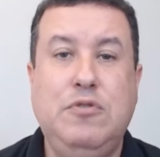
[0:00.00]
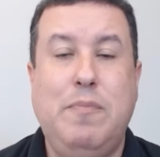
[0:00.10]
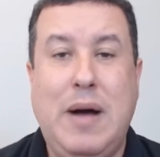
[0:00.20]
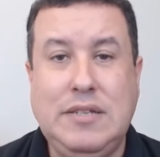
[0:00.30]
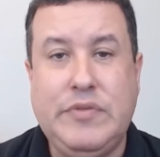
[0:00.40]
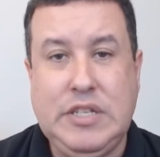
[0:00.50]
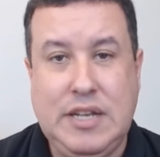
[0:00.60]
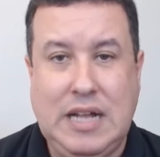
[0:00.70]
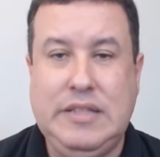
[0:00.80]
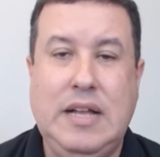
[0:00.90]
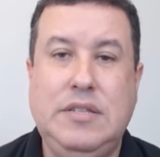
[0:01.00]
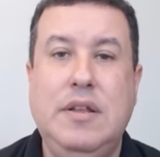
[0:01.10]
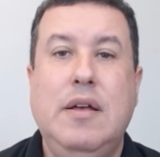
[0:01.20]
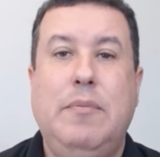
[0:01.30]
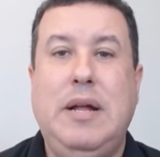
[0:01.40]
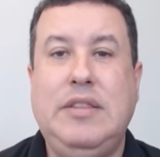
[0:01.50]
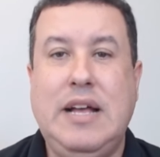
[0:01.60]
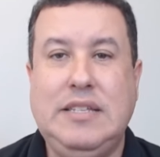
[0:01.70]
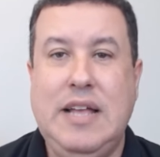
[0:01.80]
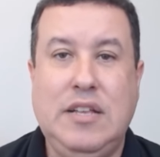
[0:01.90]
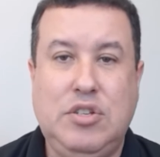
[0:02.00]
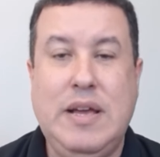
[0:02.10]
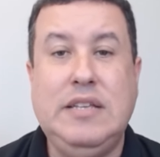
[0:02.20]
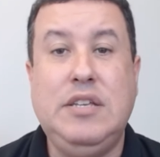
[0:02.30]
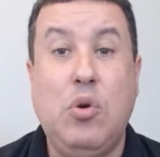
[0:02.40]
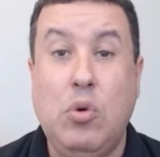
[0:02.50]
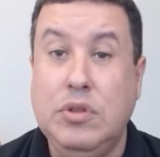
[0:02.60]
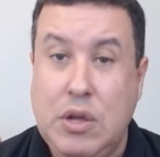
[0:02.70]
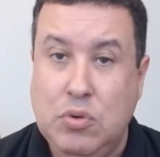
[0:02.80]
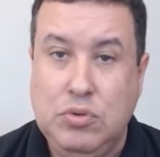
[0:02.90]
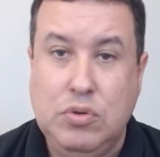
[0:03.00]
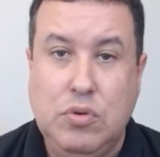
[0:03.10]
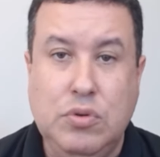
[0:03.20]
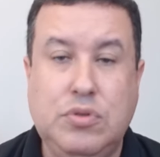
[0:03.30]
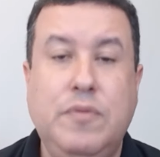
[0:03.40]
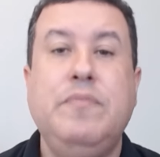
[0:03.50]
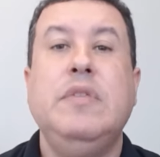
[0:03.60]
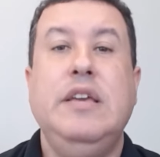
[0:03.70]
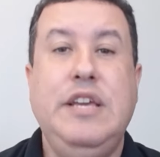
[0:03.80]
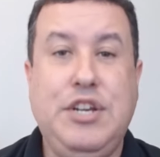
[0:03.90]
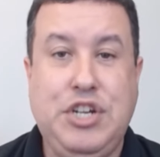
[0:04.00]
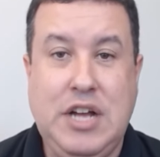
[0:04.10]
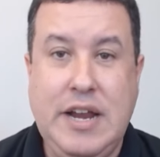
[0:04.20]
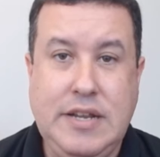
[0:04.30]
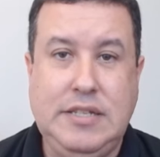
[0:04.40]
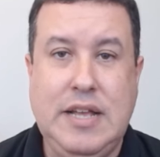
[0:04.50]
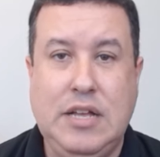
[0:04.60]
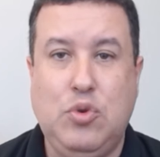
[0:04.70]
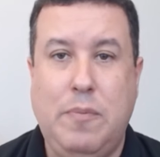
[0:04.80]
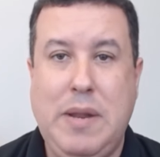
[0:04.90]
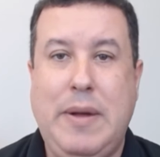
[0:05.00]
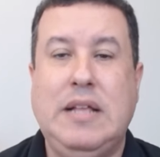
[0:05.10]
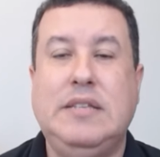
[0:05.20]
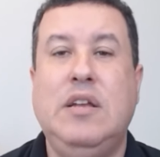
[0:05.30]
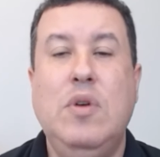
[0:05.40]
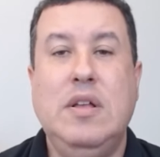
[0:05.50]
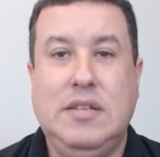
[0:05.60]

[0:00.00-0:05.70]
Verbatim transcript: Basta que você se cadastre para ter acesso a esse conteúdo do curso e já iniciar a sua preparação,